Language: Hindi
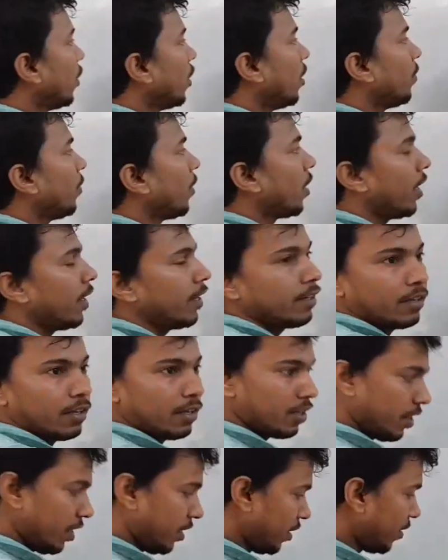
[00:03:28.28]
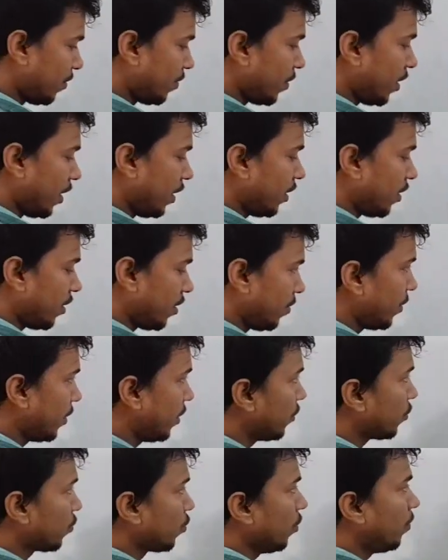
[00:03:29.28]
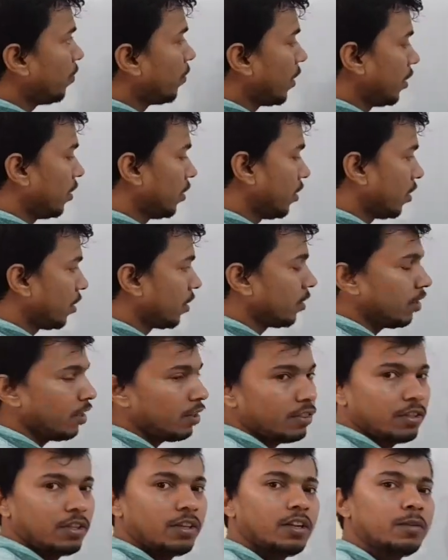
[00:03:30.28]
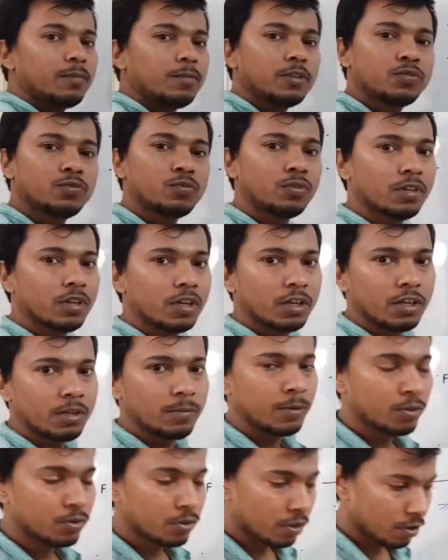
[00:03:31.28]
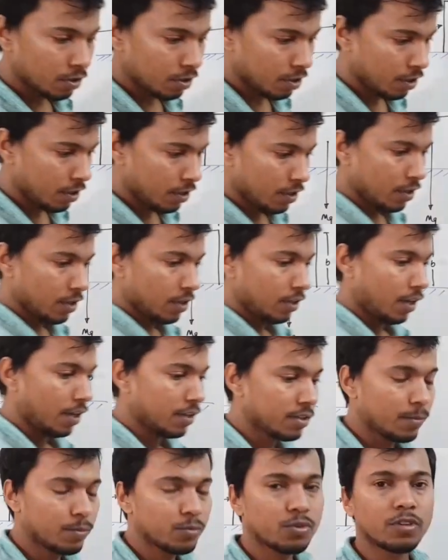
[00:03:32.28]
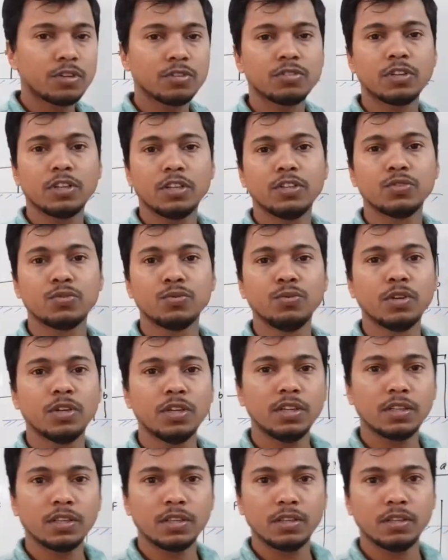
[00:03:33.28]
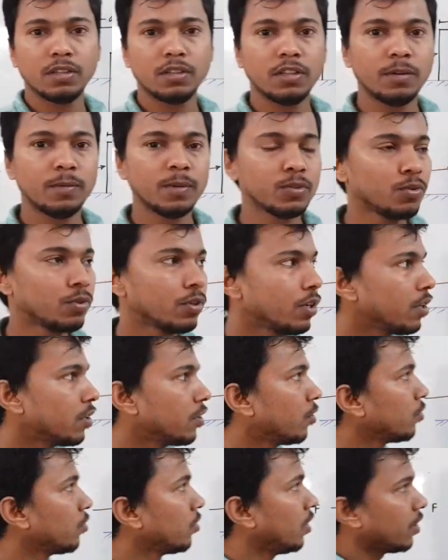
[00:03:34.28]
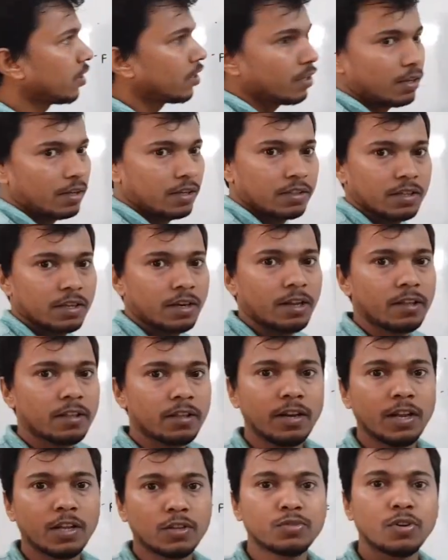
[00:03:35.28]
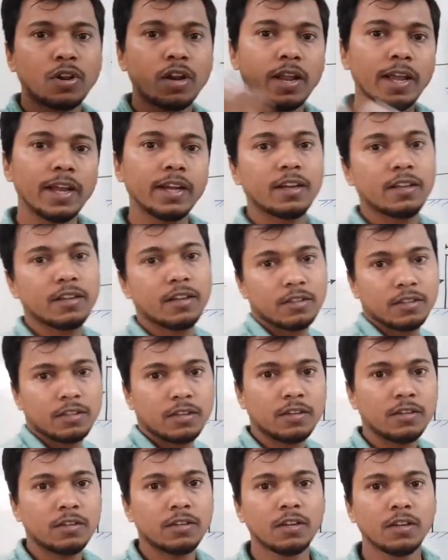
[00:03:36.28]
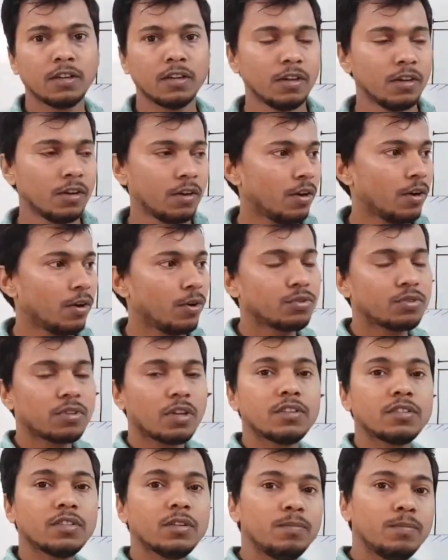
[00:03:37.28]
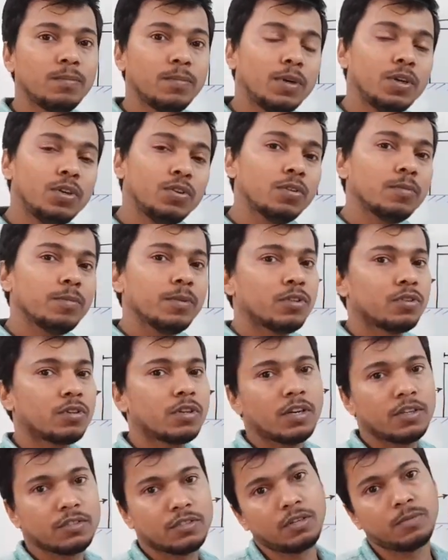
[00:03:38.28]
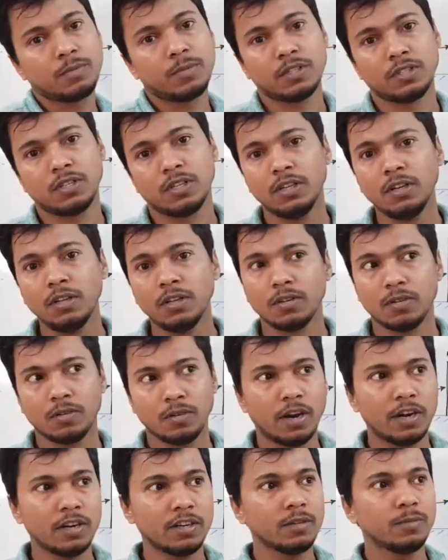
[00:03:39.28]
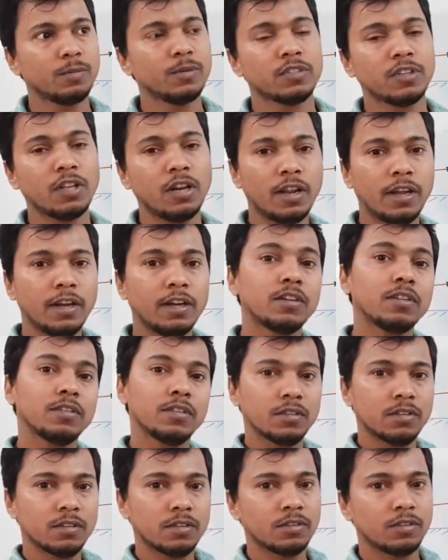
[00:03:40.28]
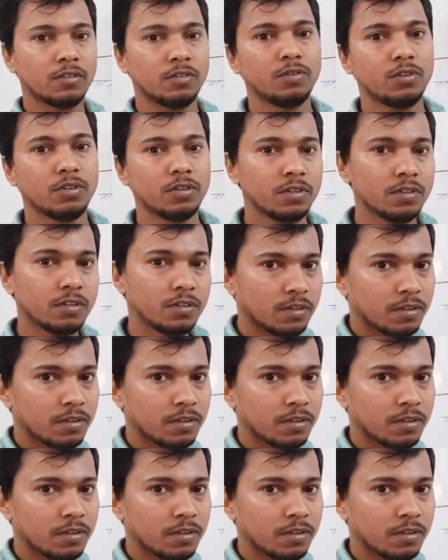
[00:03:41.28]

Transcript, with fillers: हो यहाँ पर लाइट आ रहा है यहाँ पर लाइट आ रहा है मैंने इसको बंद करके ये दिन में शूट करने में थोड़ा ये सब छोटा छोटा इशू है कि दिन में शूट करता हूँ तो इतना ज़्यादा नेचुरल लाइट आ जाता है और उस कारण से वीडियो पे थोड़ा असर पड़ता है ना आर्टिफिशियल लाइट गुड